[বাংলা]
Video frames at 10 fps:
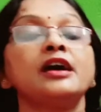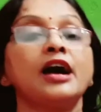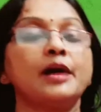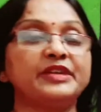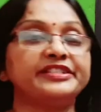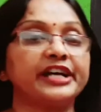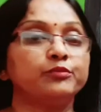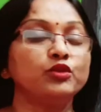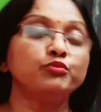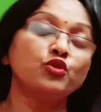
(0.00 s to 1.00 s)
আমরা জানব
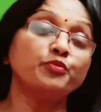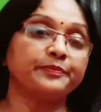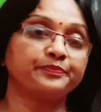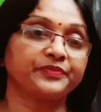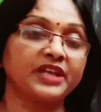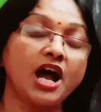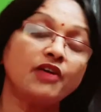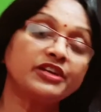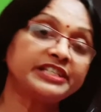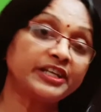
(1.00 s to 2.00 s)
ভূমি
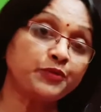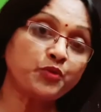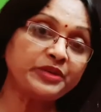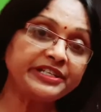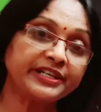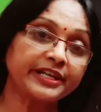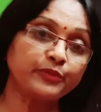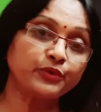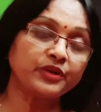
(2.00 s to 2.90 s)
হাওড়া জেলার ভূমিটা কেমন